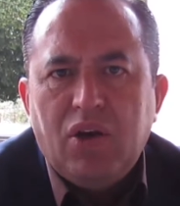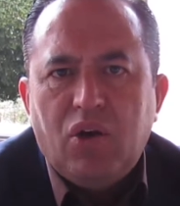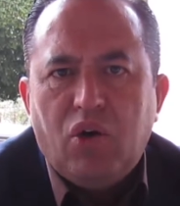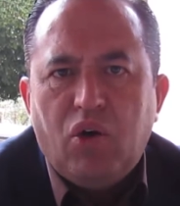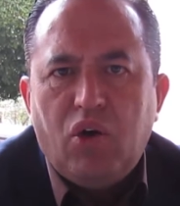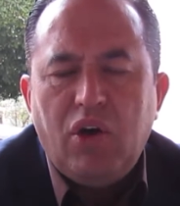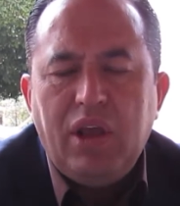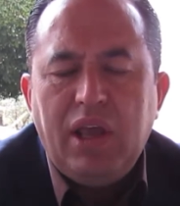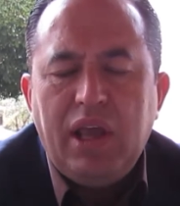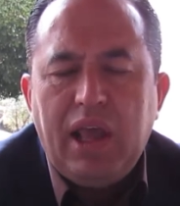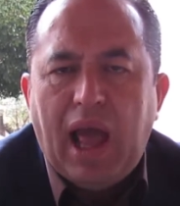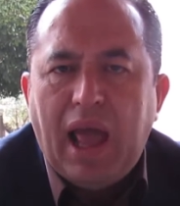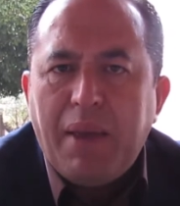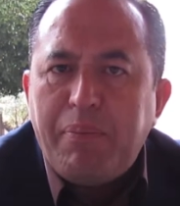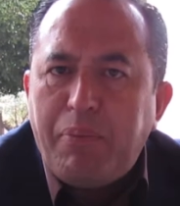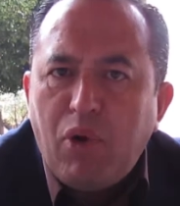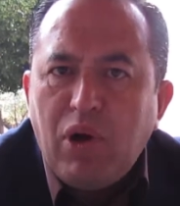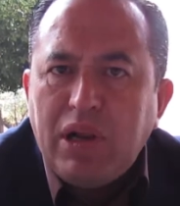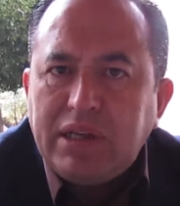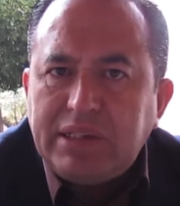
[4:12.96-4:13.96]
Hoy hay
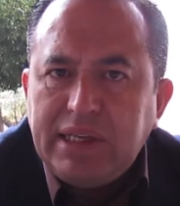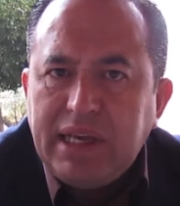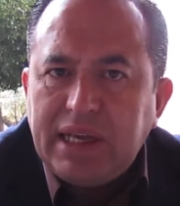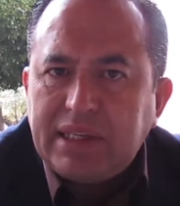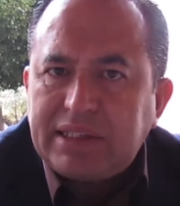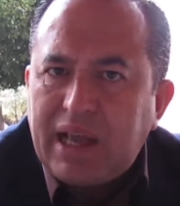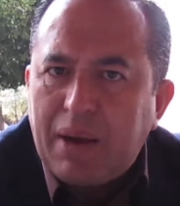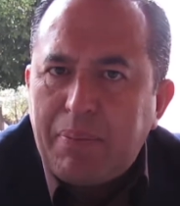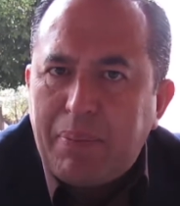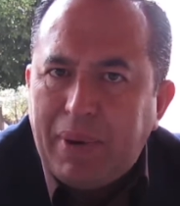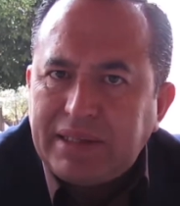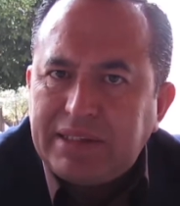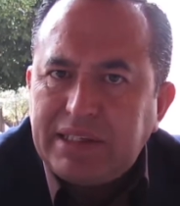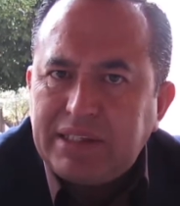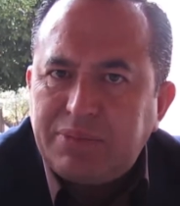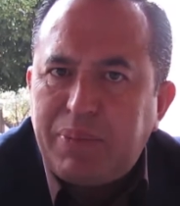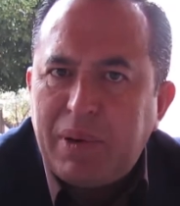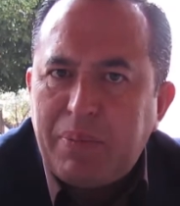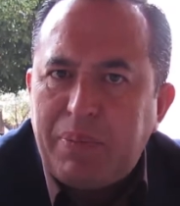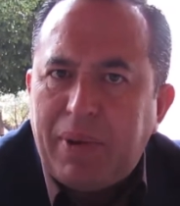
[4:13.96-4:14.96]
policías
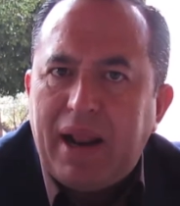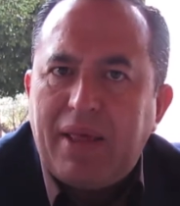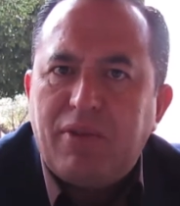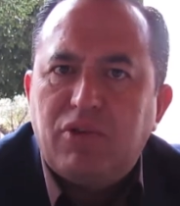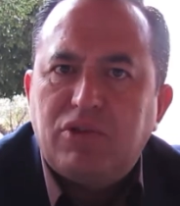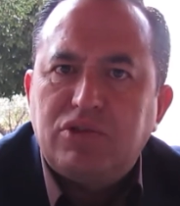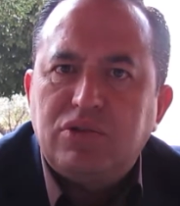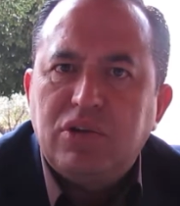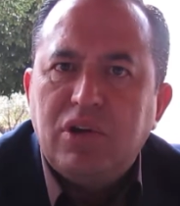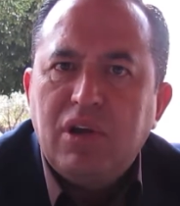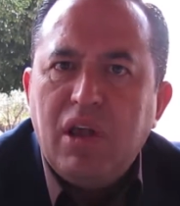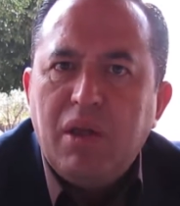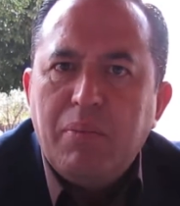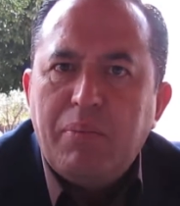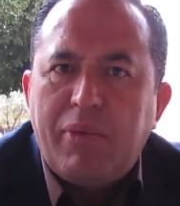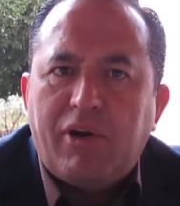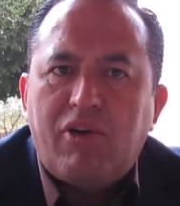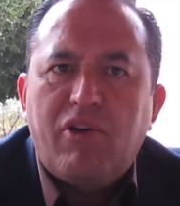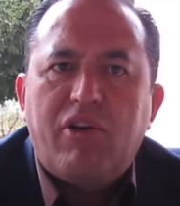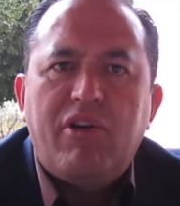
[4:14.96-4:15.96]
capaces, preparados,
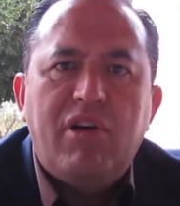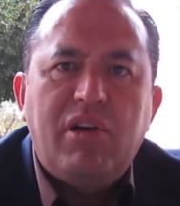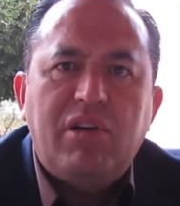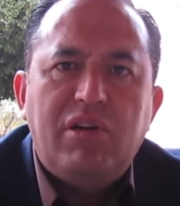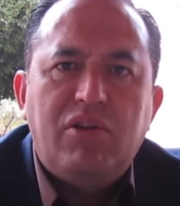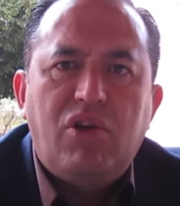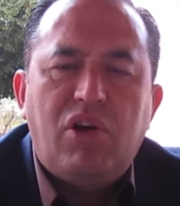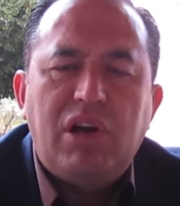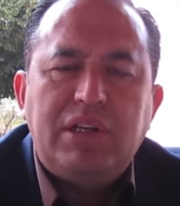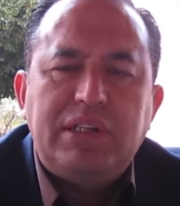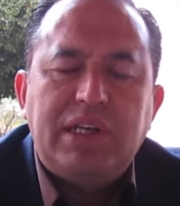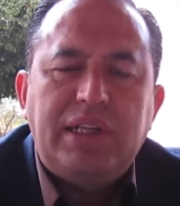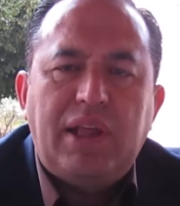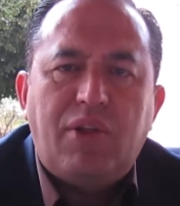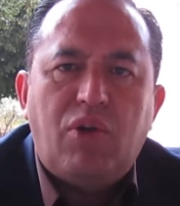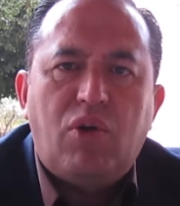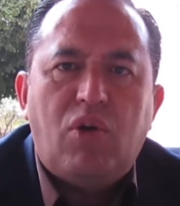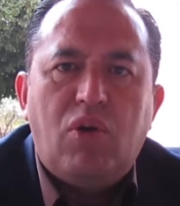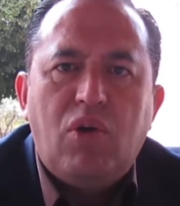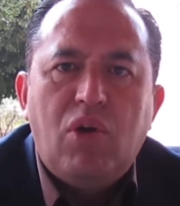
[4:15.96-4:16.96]
pero no, no les han
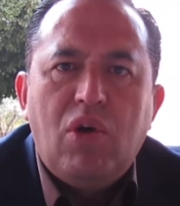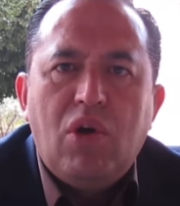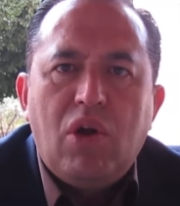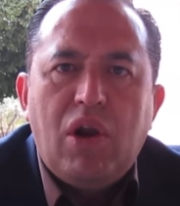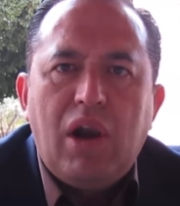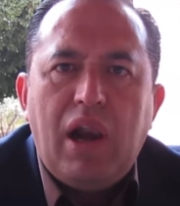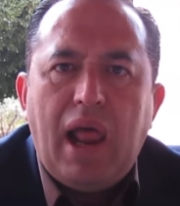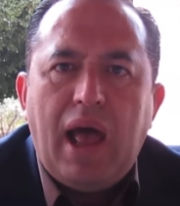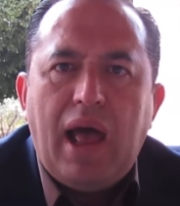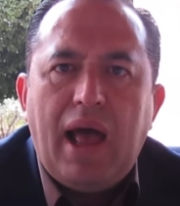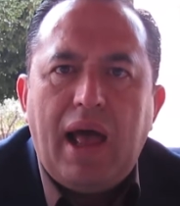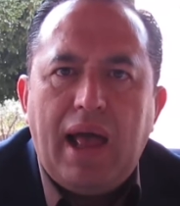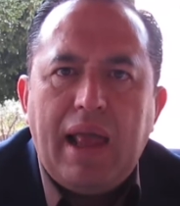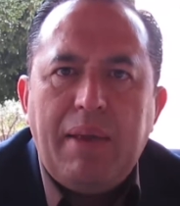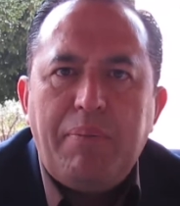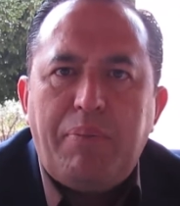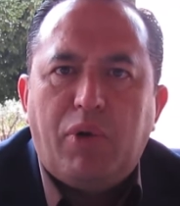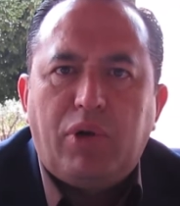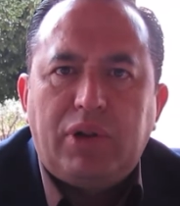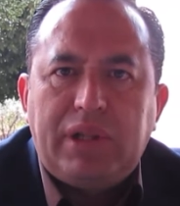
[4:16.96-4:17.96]
dado la
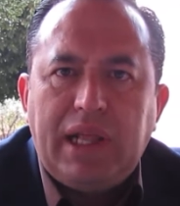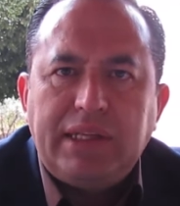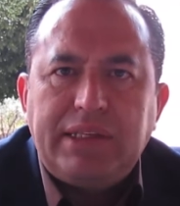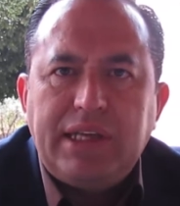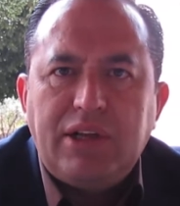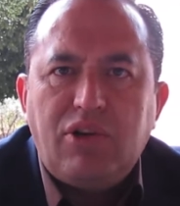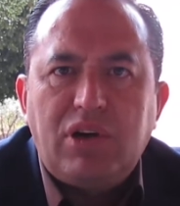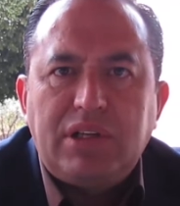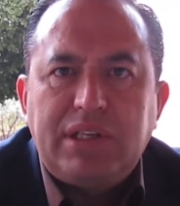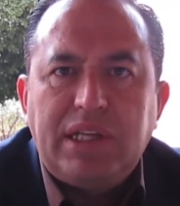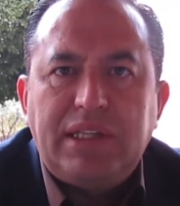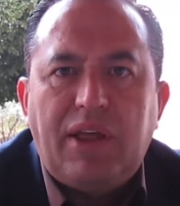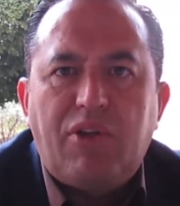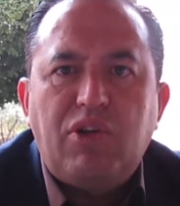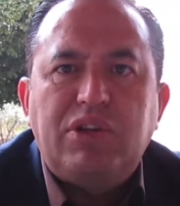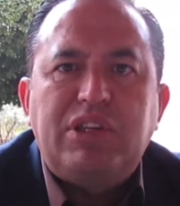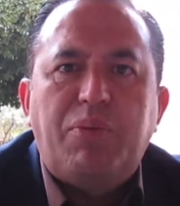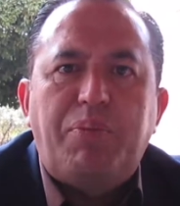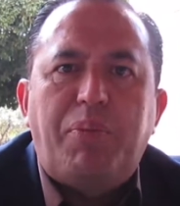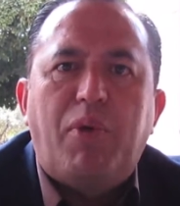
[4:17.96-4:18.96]
importancia y no les han dado
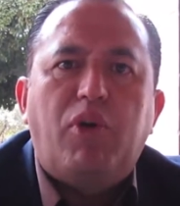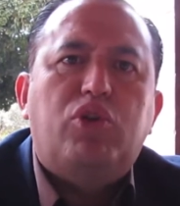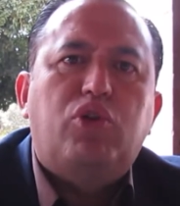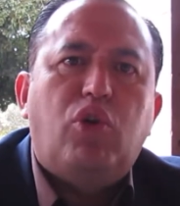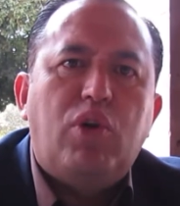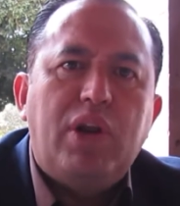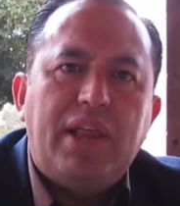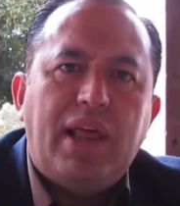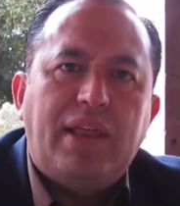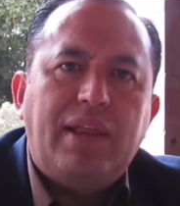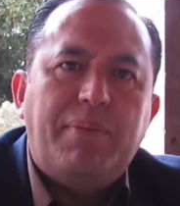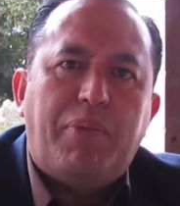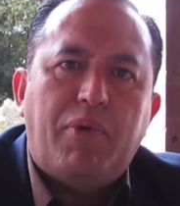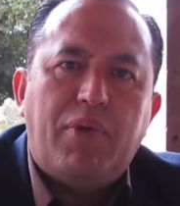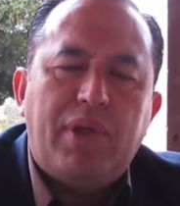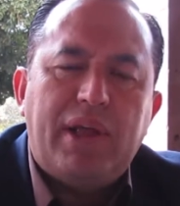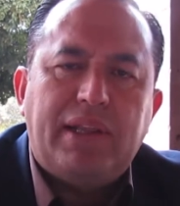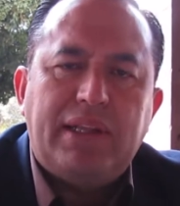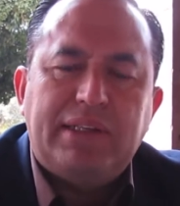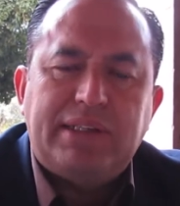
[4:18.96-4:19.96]
esa oportunidad de
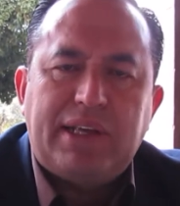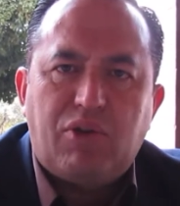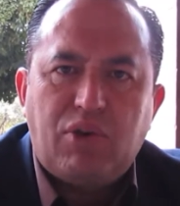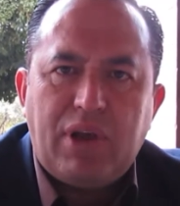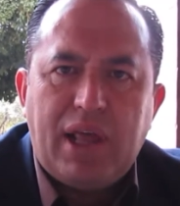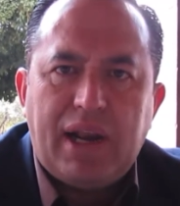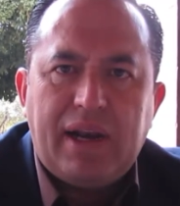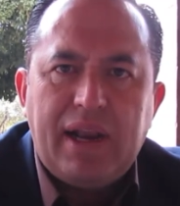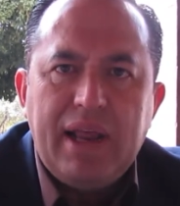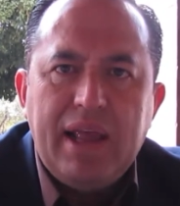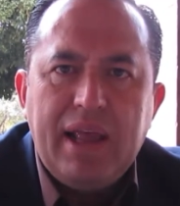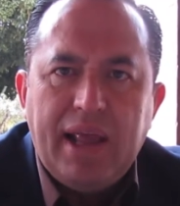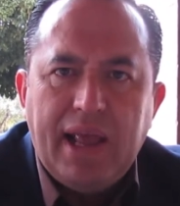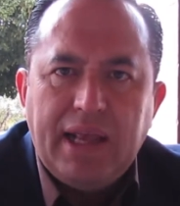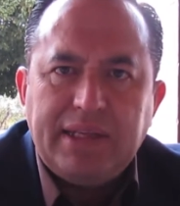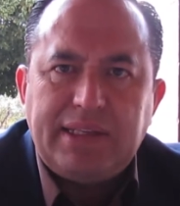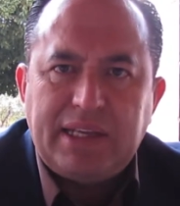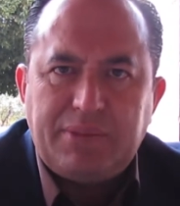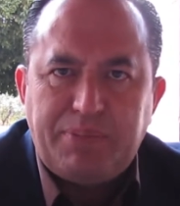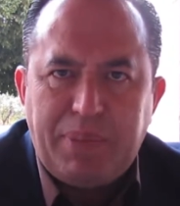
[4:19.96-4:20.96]
poder desarrollar
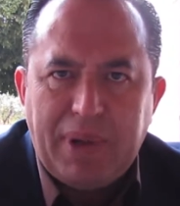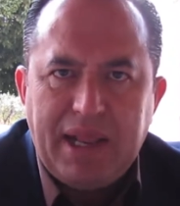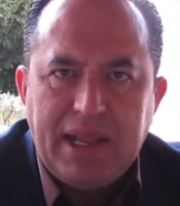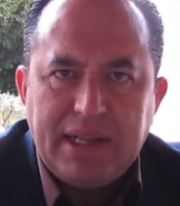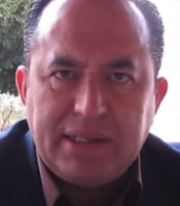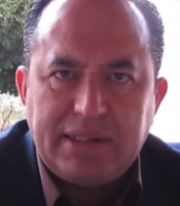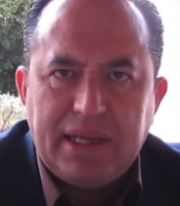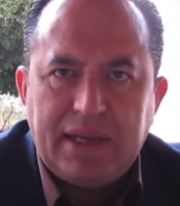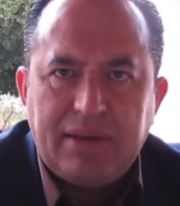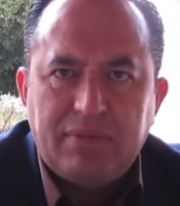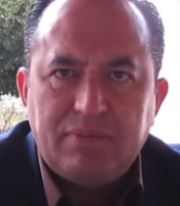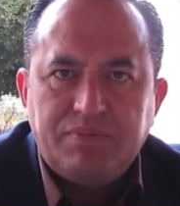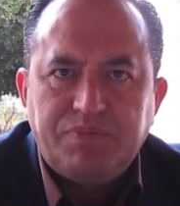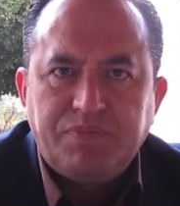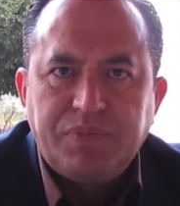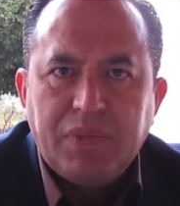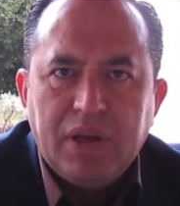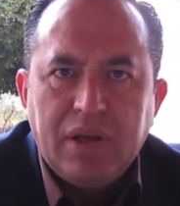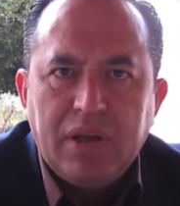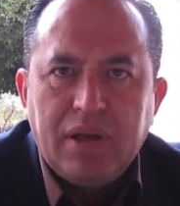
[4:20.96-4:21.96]
esa experiencia.
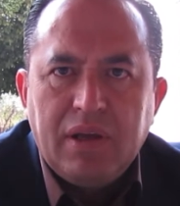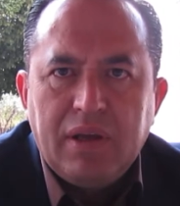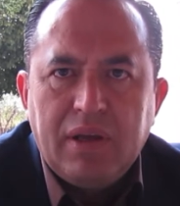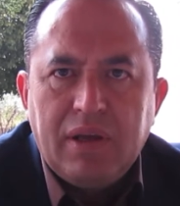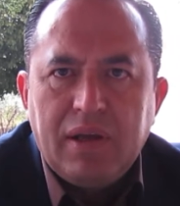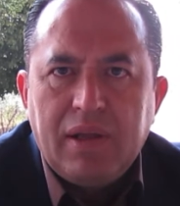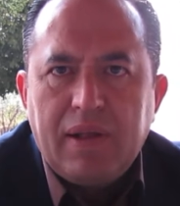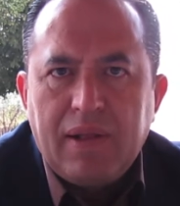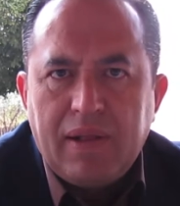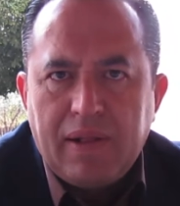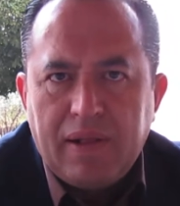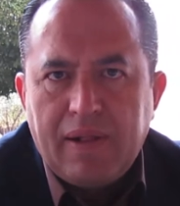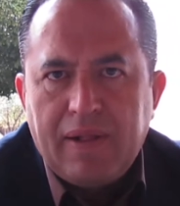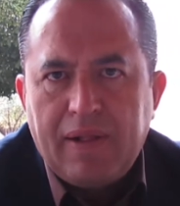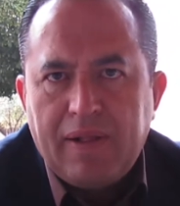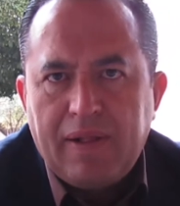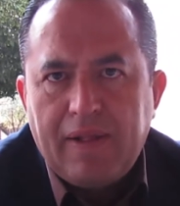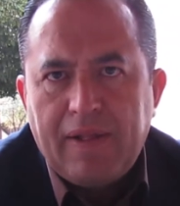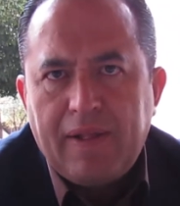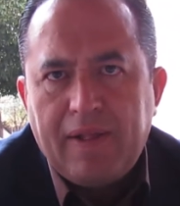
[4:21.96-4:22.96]

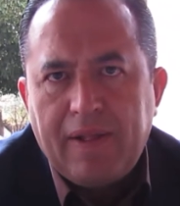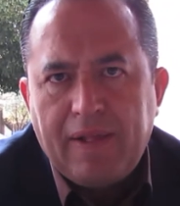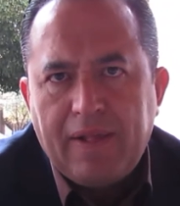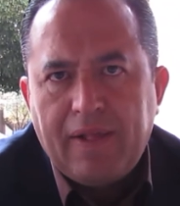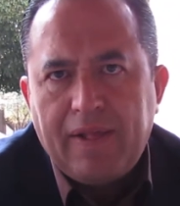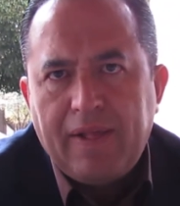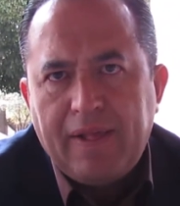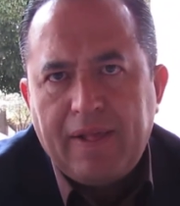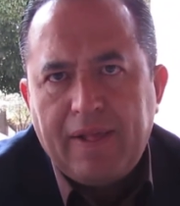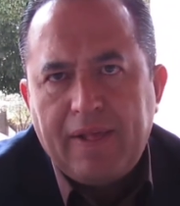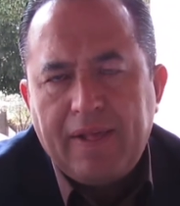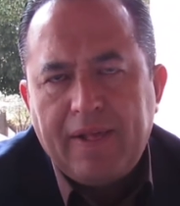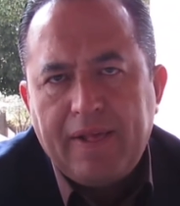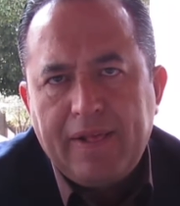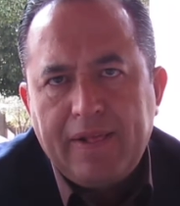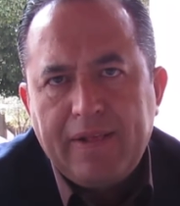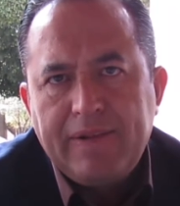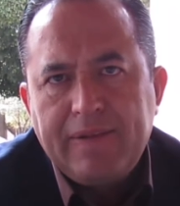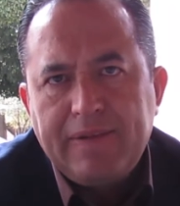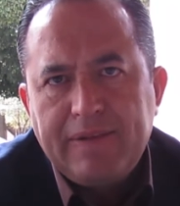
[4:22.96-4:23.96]
Esto
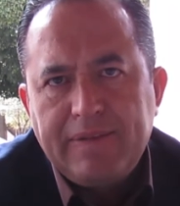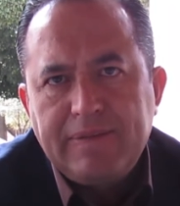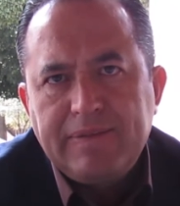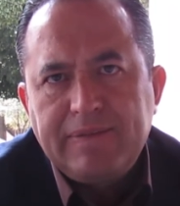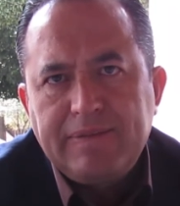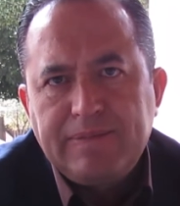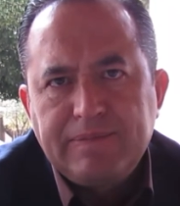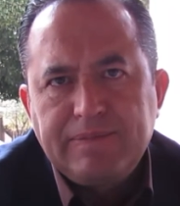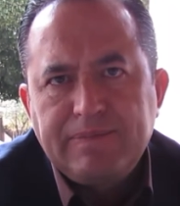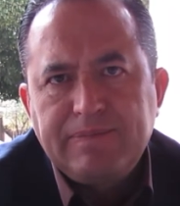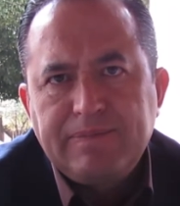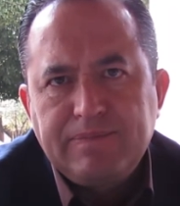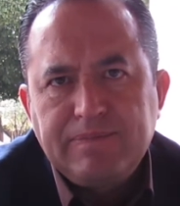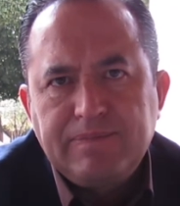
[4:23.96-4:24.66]
ahuyenta la inversión.